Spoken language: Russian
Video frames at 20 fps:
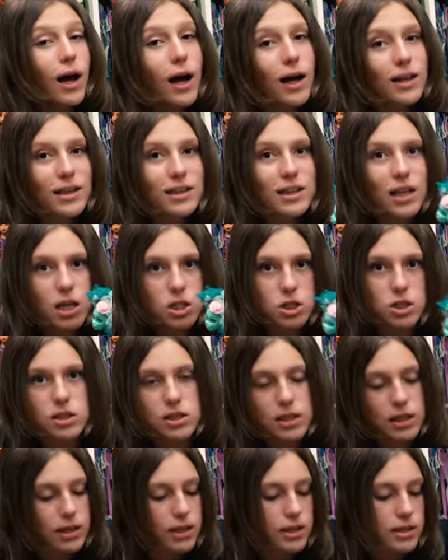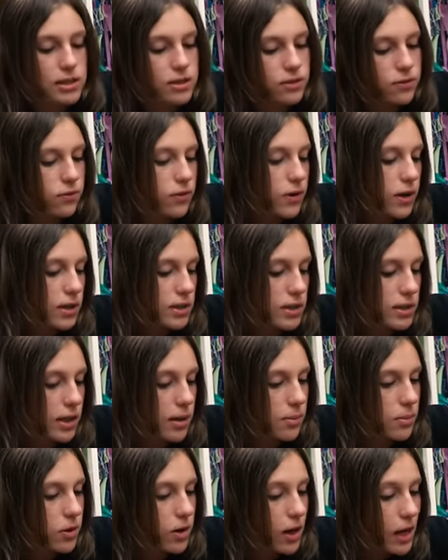Она также из коллекции Fred's
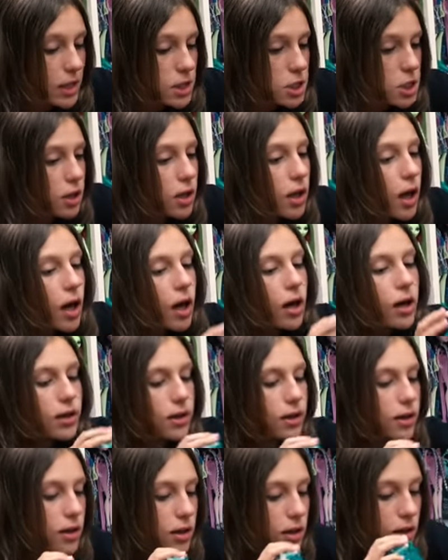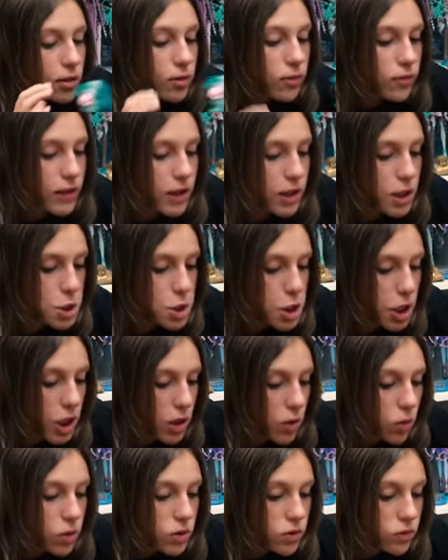Camera Action, и в отличие
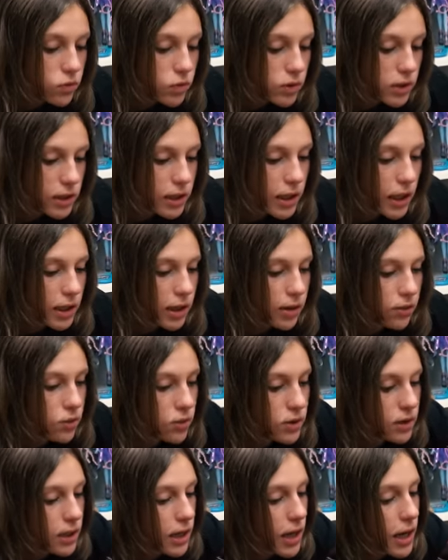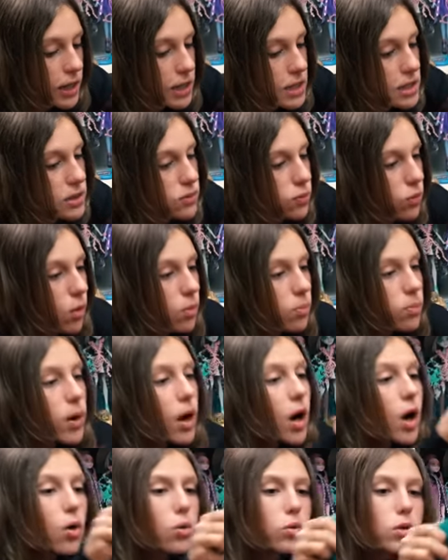от вот этой вот Хани Свамп,
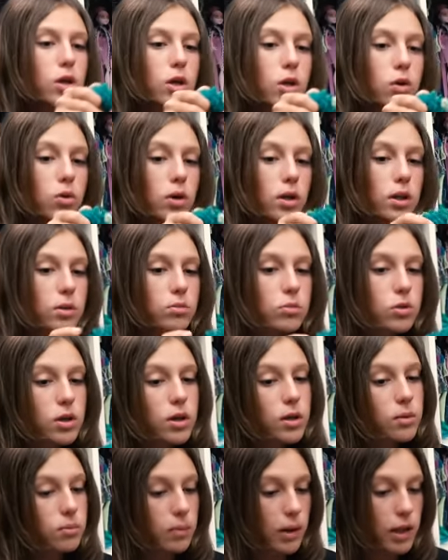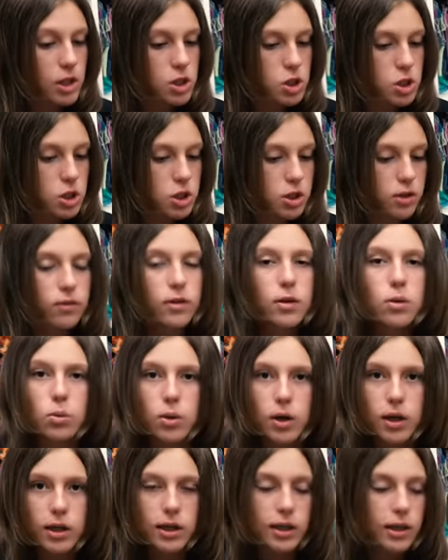у нее намного меньше
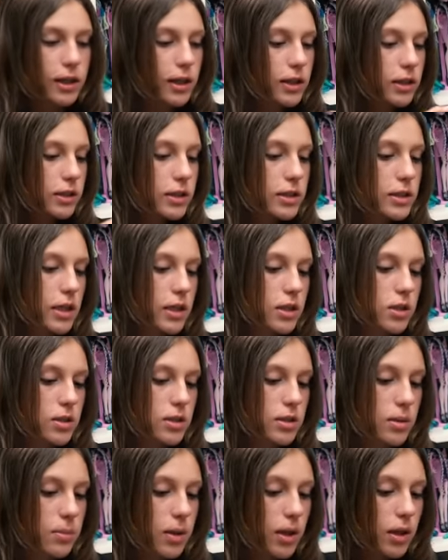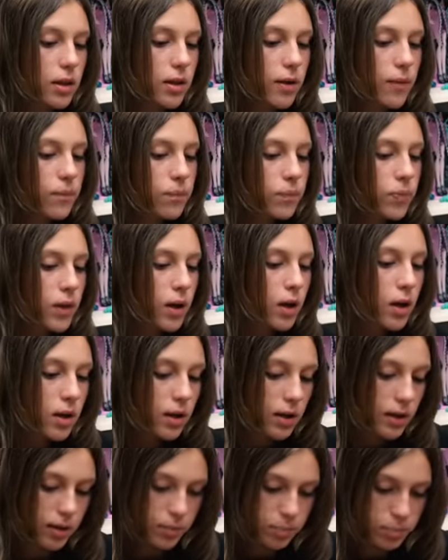шевелюра, и это, кстати, заметно
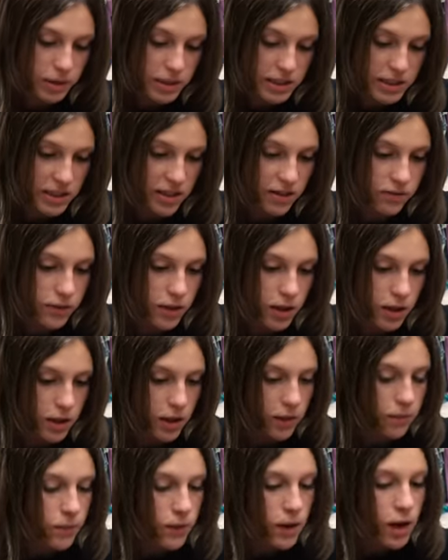э, при сравнении.